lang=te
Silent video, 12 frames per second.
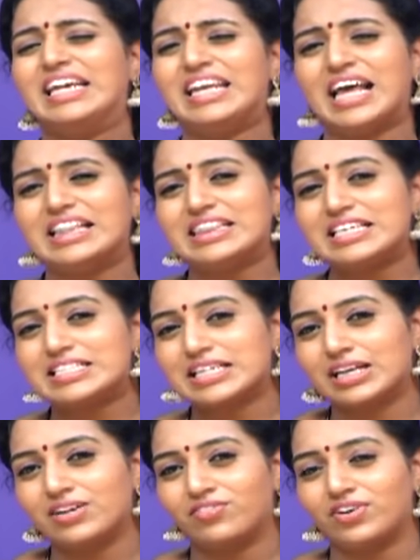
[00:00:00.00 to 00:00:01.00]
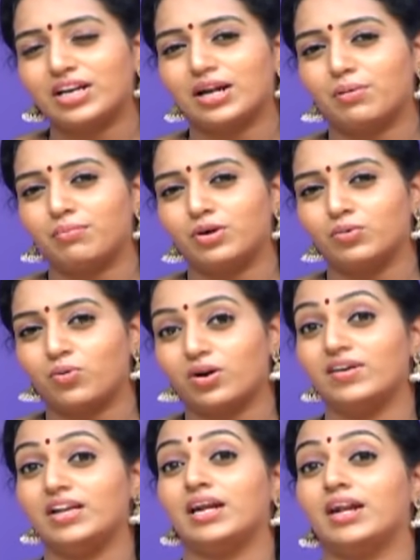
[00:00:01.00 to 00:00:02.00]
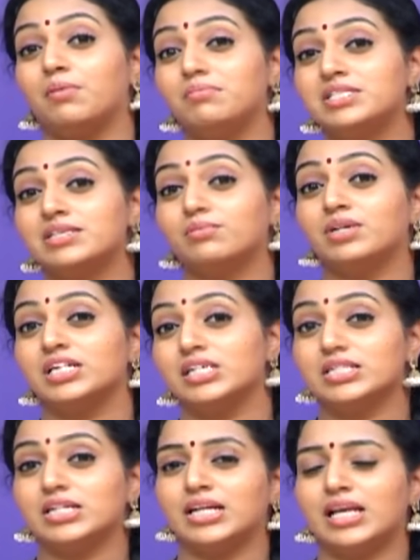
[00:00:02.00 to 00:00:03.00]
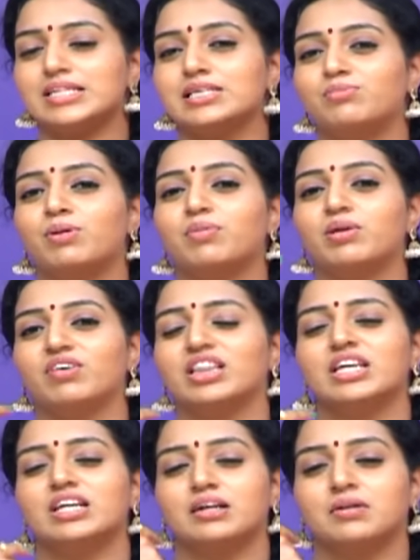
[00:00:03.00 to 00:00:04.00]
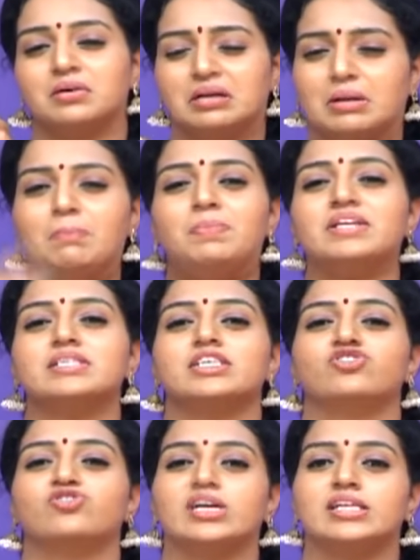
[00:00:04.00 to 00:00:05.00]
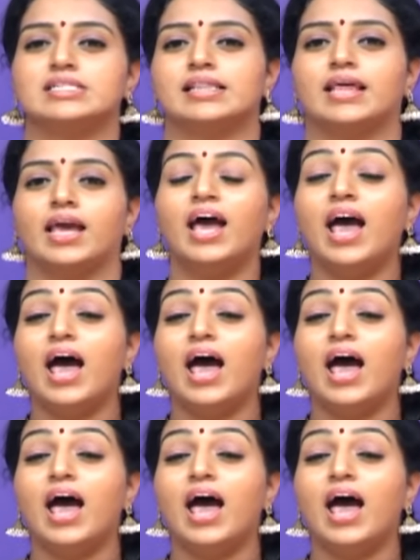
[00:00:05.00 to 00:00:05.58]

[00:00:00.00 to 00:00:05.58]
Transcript: ఈయన అంత ఈజీగా ఎవరిని నమ్మడు ఒకవేళ నమ్మి సినిమా చేసిందంటే ఆ సినిమా మనం అందరం కంపల్సరీ చూడాల్సిందే